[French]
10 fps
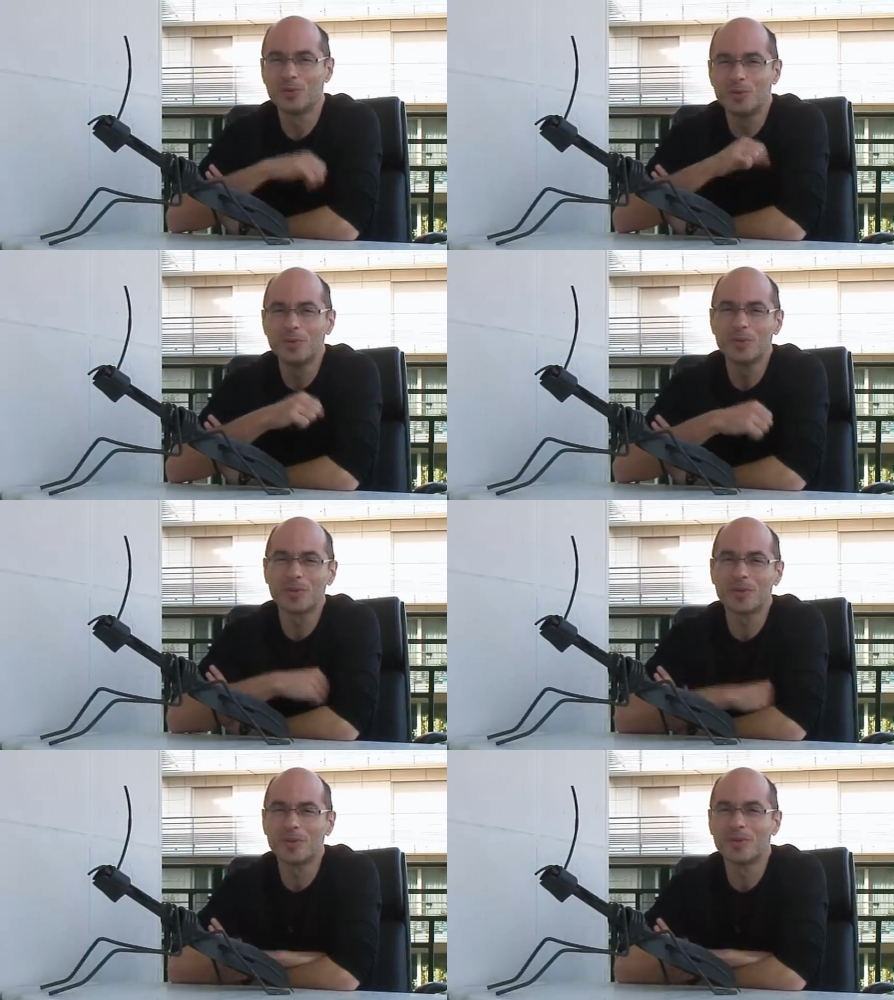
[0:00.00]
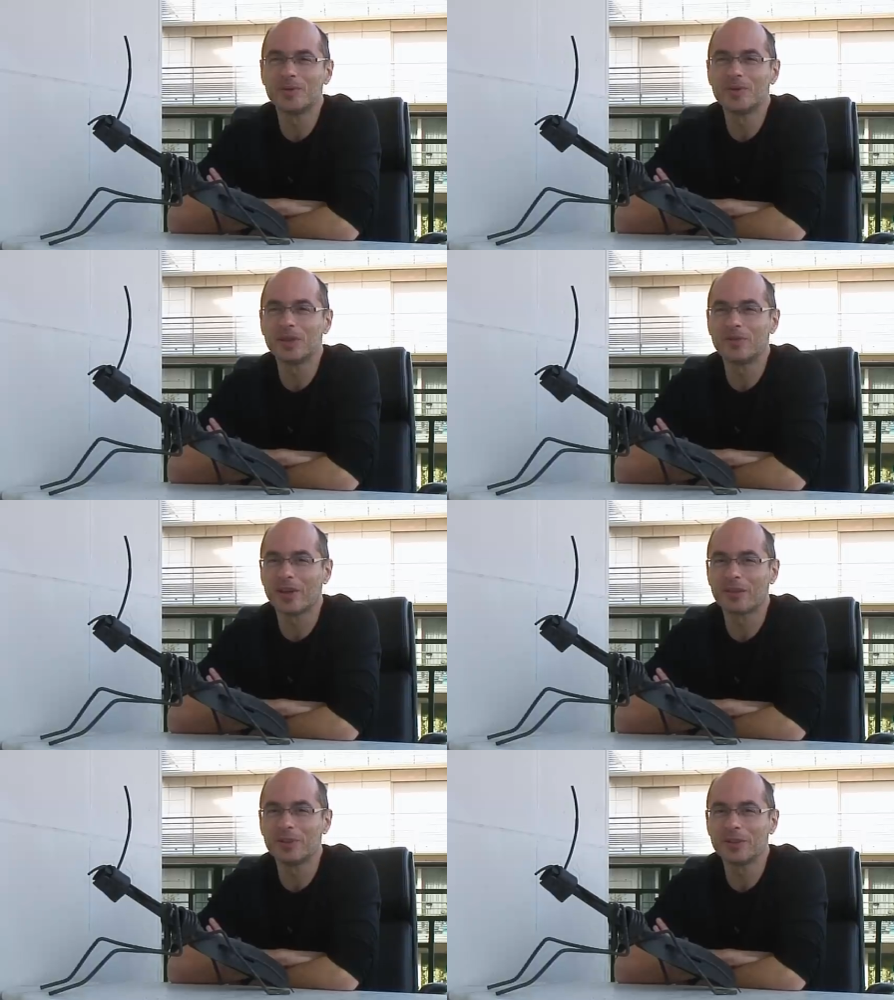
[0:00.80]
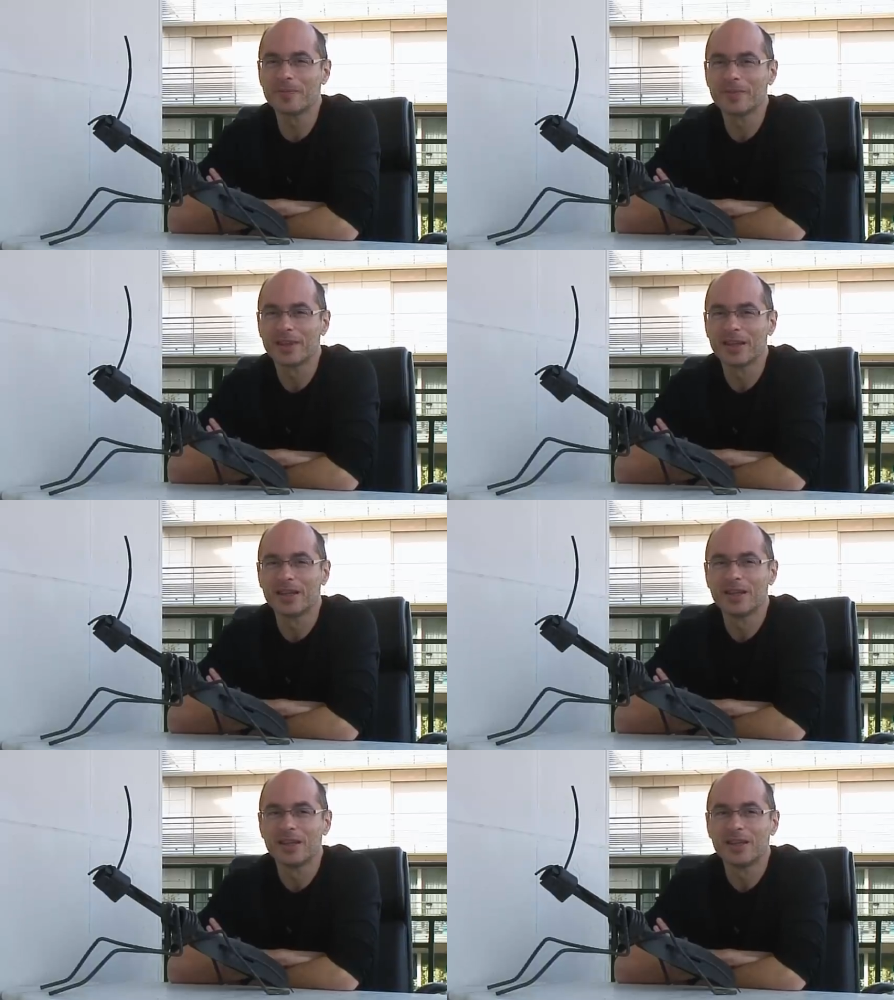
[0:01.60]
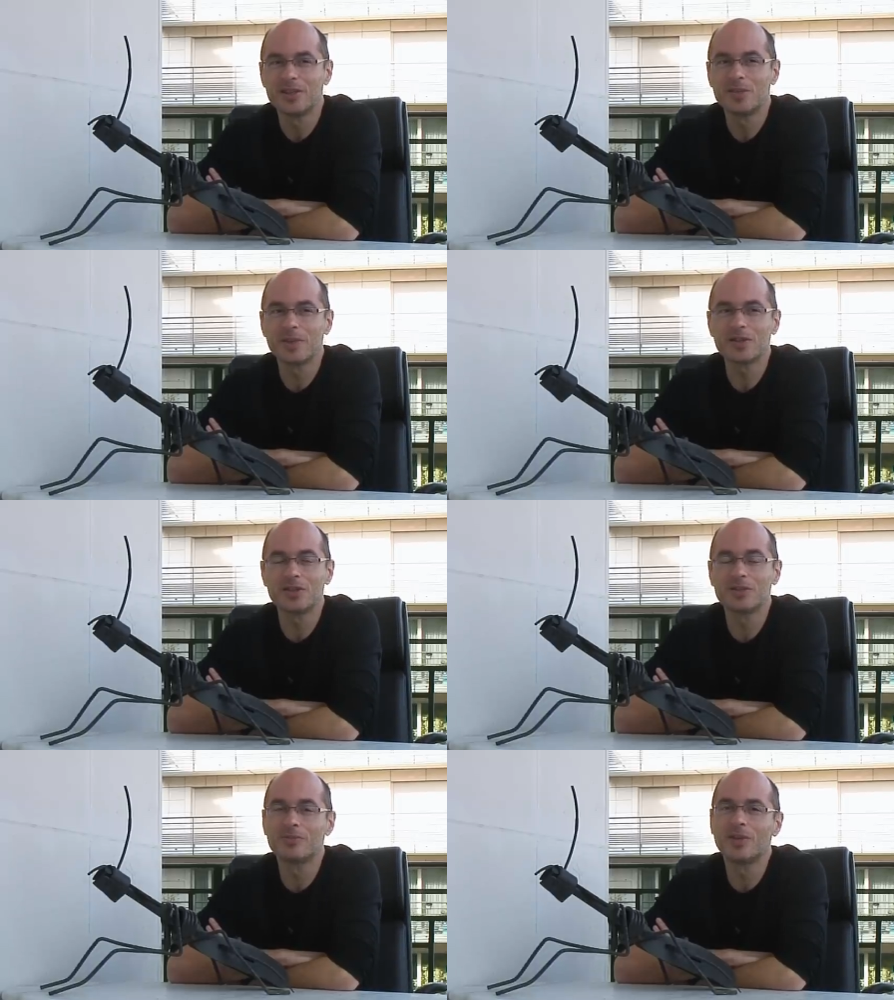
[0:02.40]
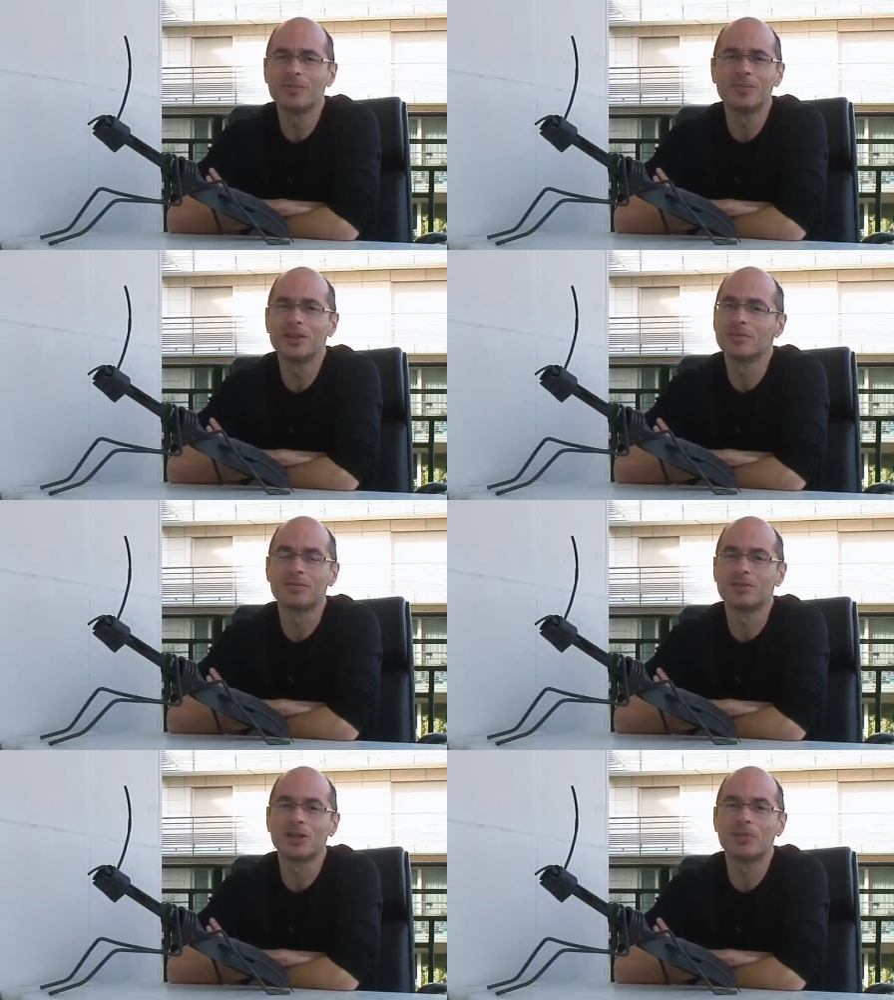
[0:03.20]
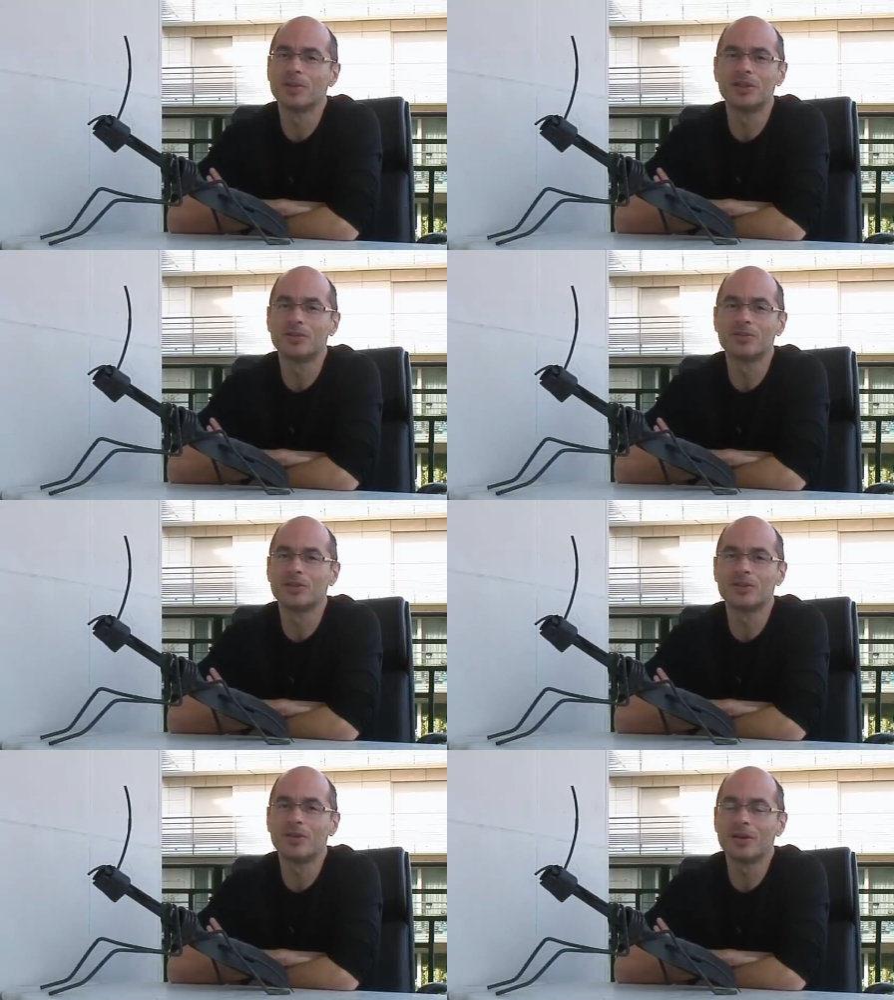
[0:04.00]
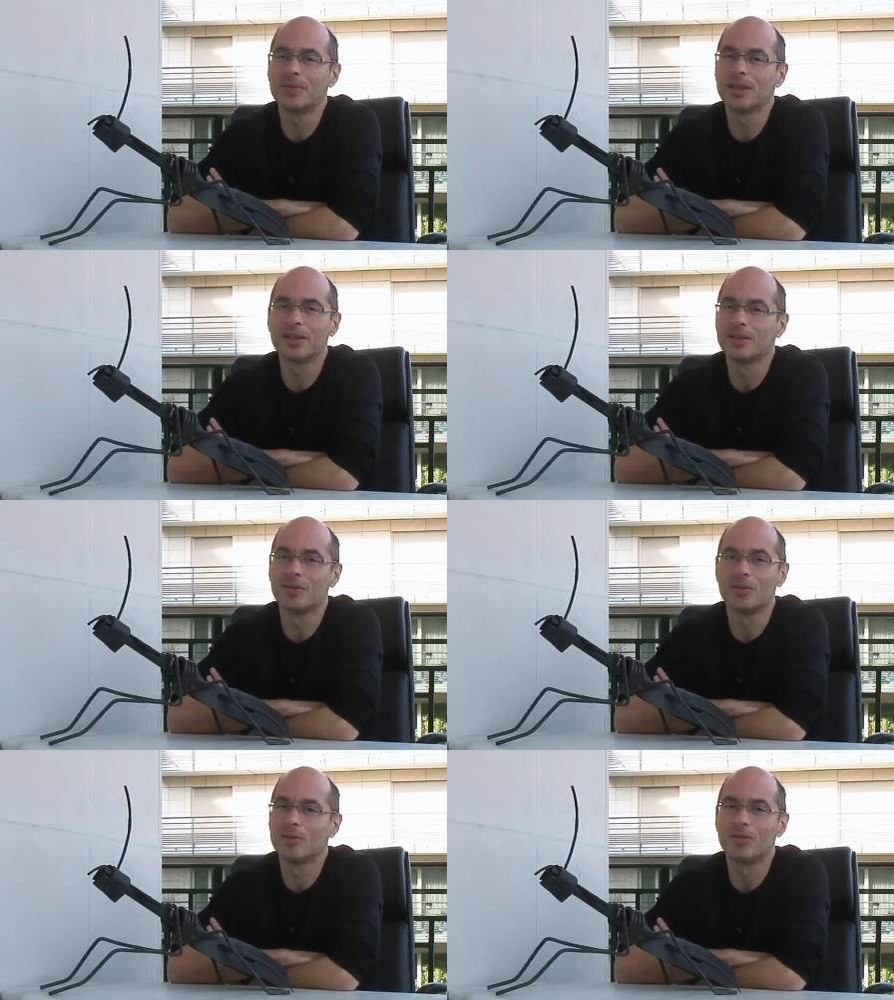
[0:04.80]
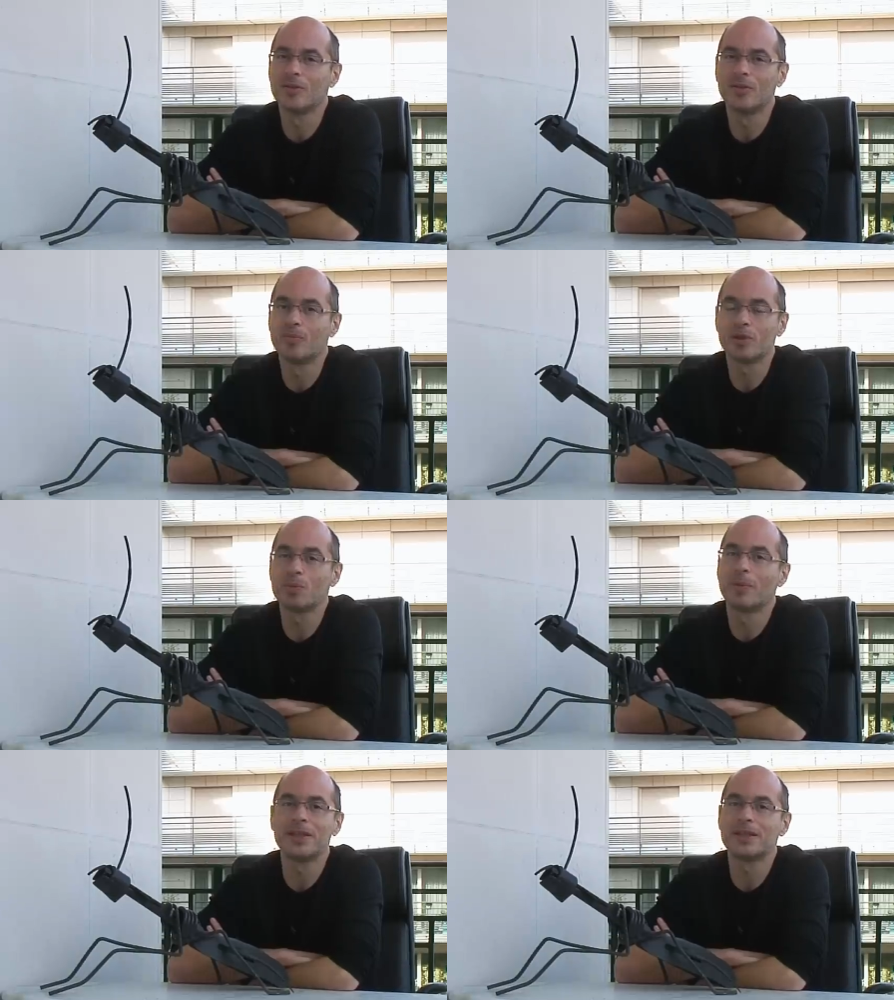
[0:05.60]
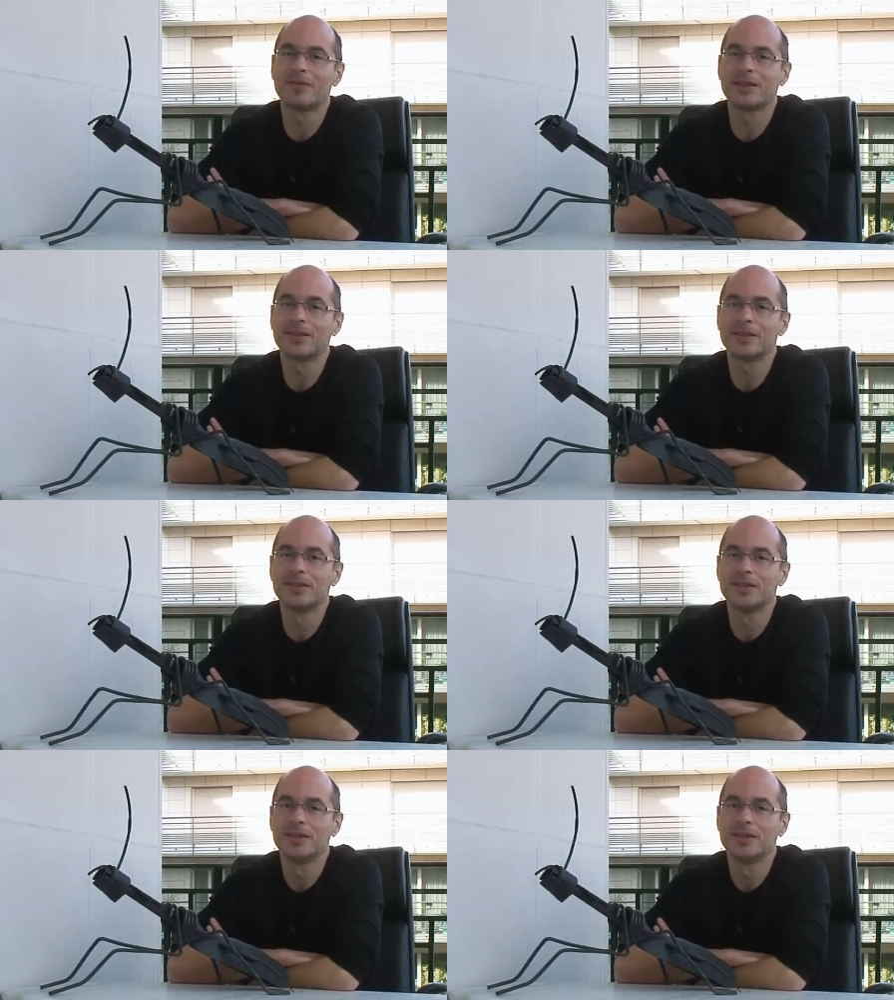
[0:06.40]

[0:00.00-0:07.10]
dure et fermée. Et ce personnage vient me voir et me dit J'ai appris ton histoire, mais moi je ne peux pas laisser faire ça.